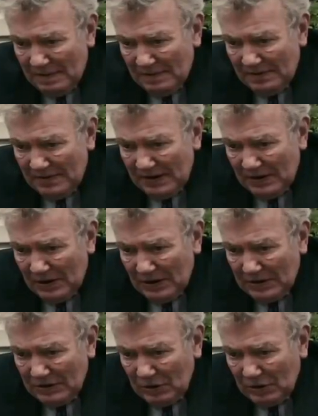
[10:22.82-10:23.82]
मैं
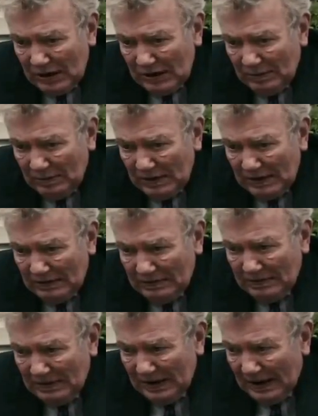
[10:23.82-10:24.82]
डरता था कि तुम मेरी
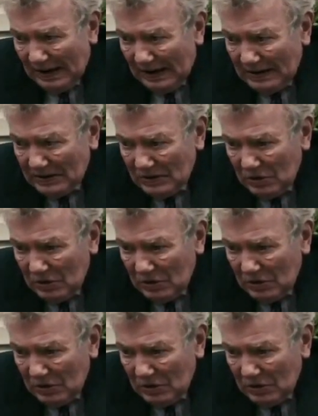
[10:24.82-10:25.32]
तरह ना बनो तुम